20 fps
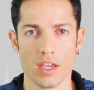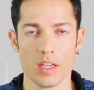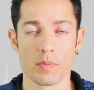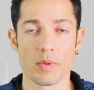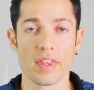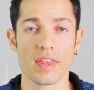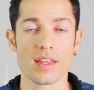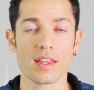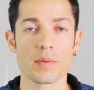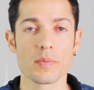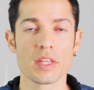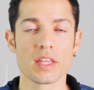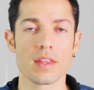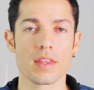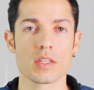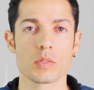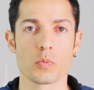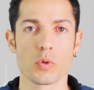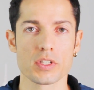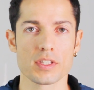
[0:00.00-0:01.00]
Inmediatamente
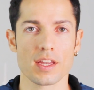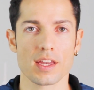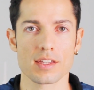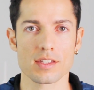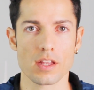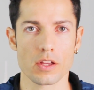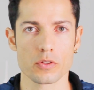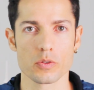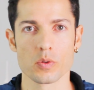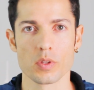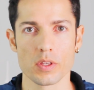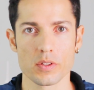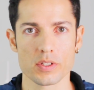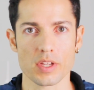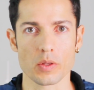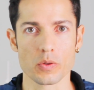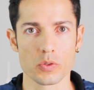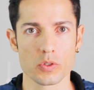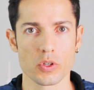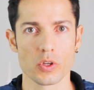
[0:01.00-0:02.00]
después de que Estados
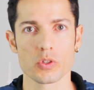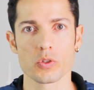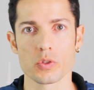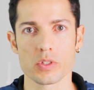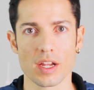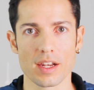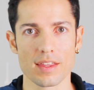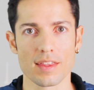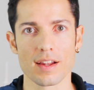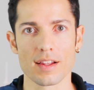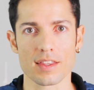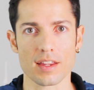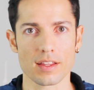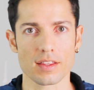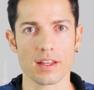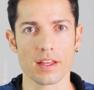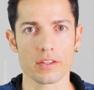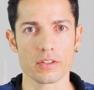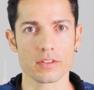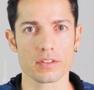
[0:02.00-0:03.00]
Unidos anunció su salida del
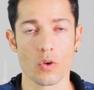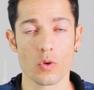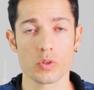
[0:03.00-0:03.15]
tratado,